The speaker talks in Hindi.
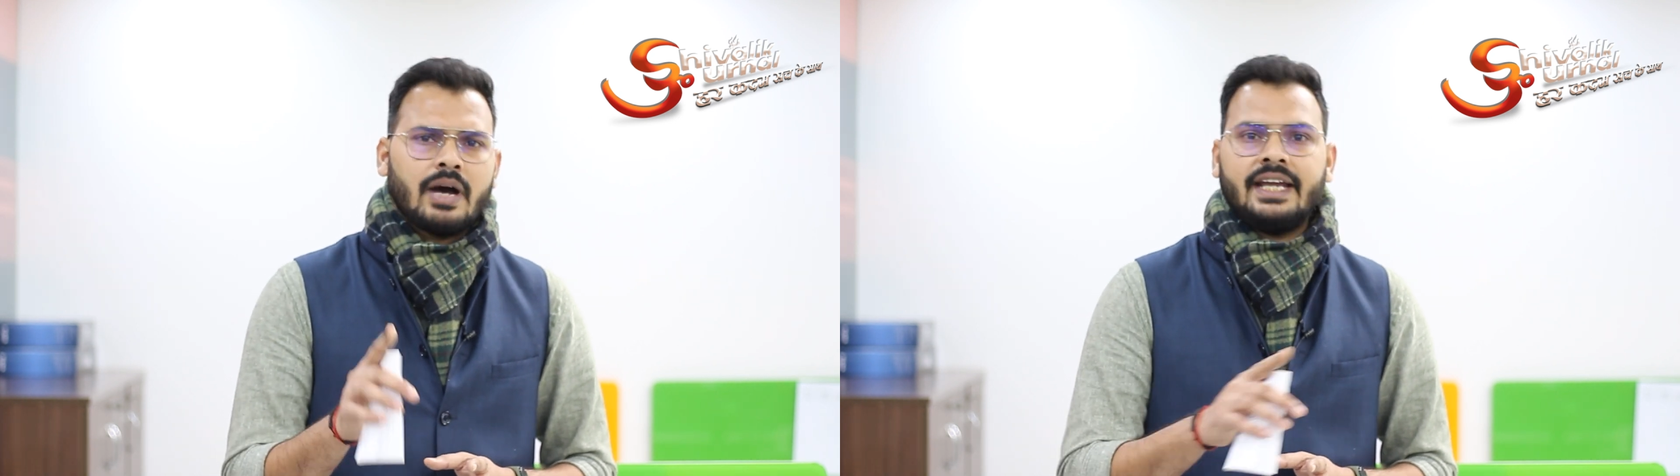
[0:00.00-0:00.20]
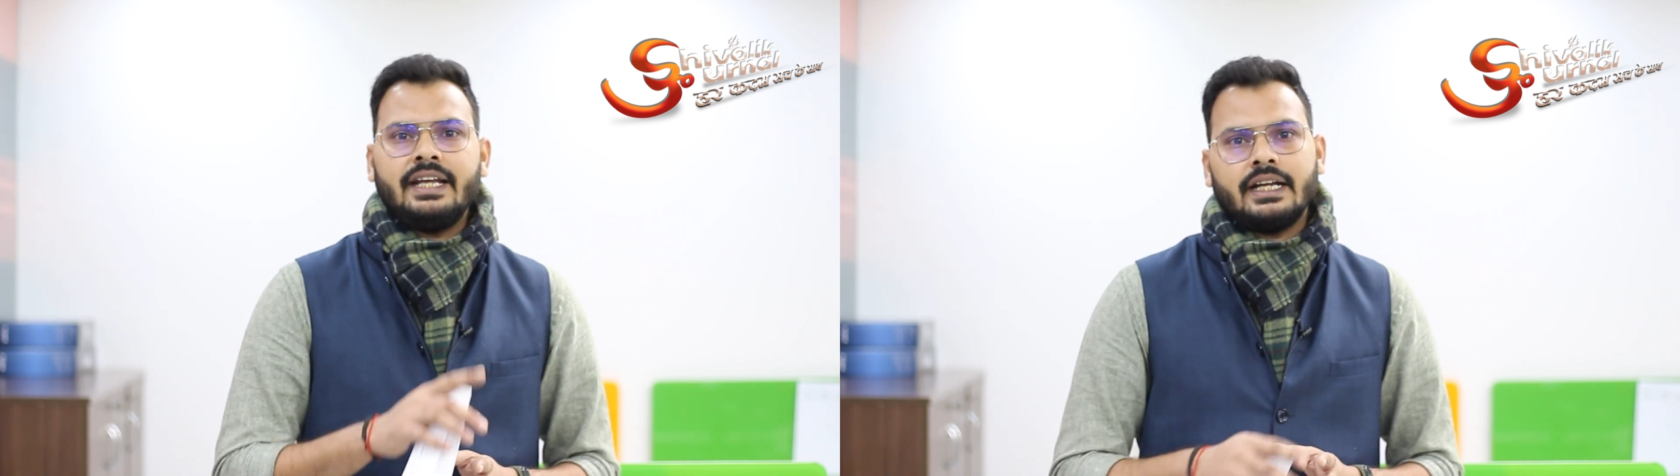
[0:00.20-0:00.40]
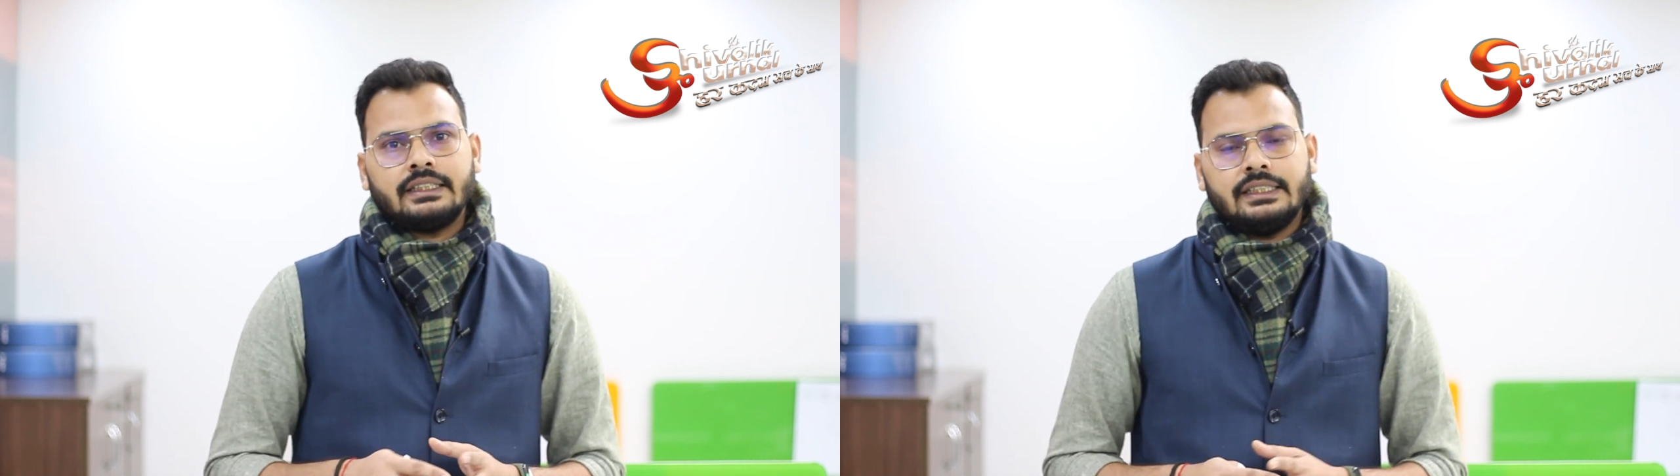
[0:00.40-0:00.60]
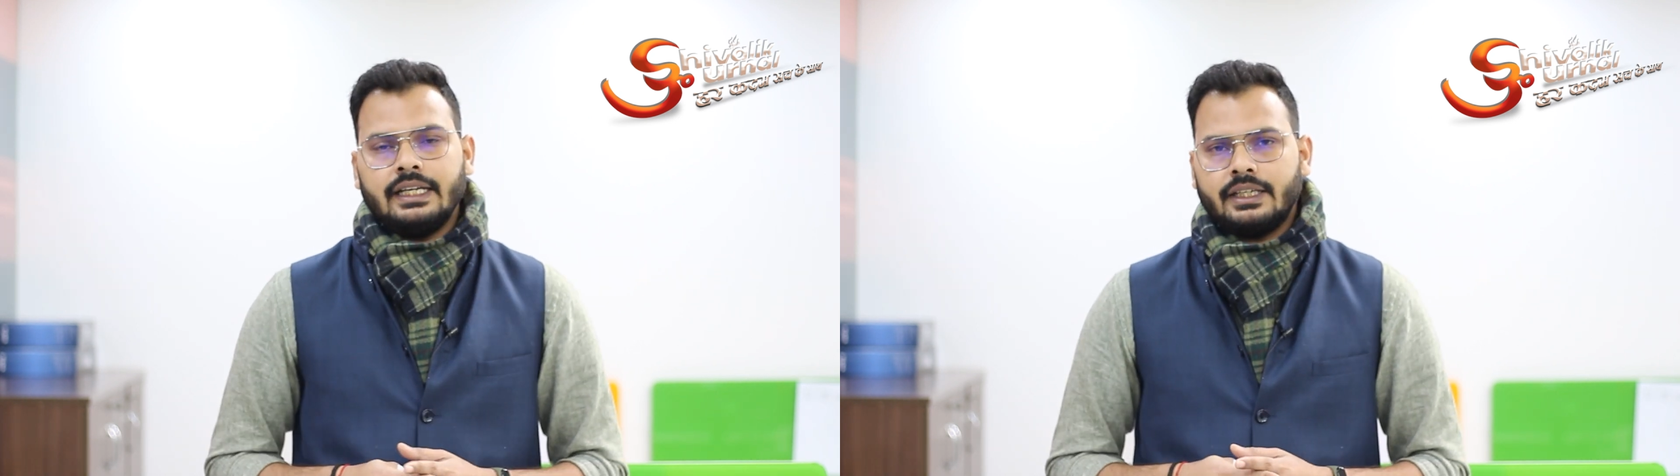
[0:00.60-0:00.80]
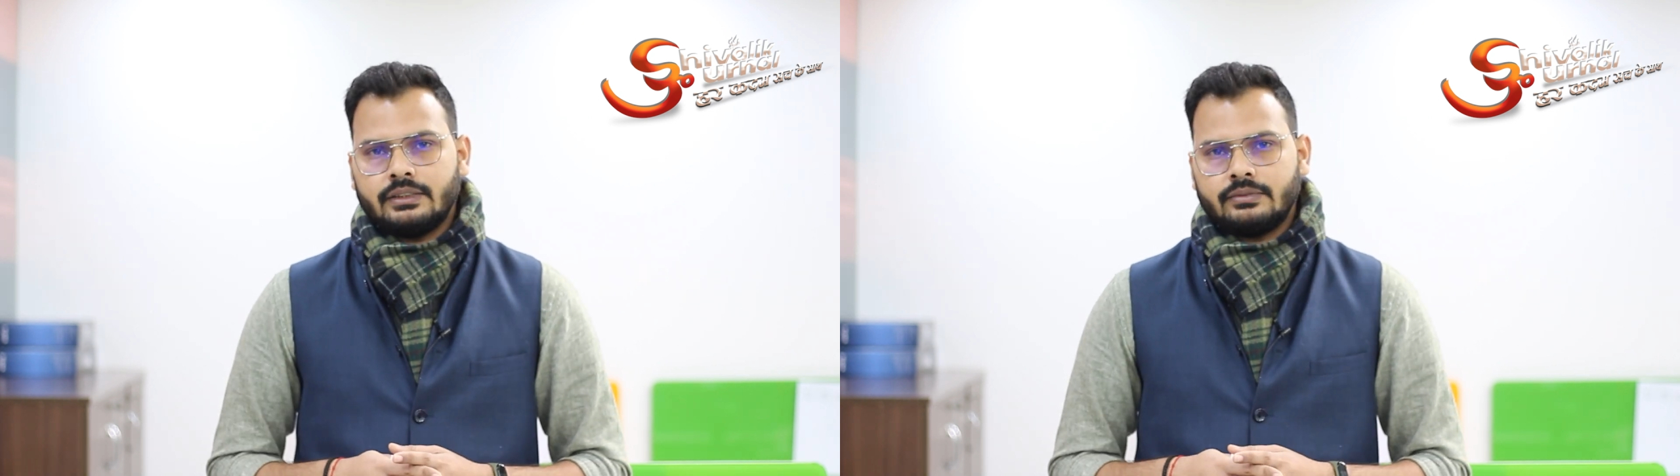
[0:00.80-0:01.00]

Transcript: मायने रखती है